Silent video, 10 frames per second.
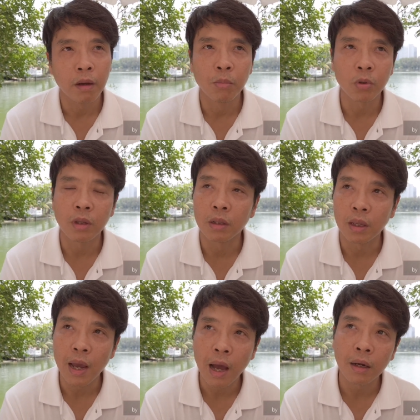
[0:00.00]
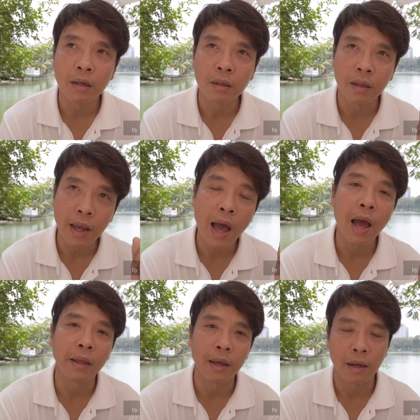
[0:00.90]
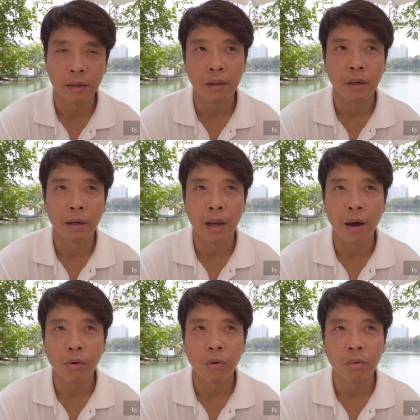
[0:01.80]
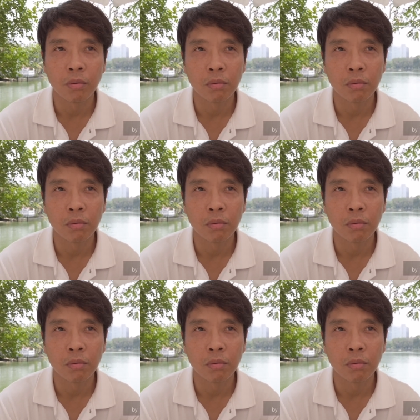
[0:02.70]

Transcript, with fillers: ถ้ามุดตื่นตีห้าครึ่งตีห้าเนี่ย แล้ว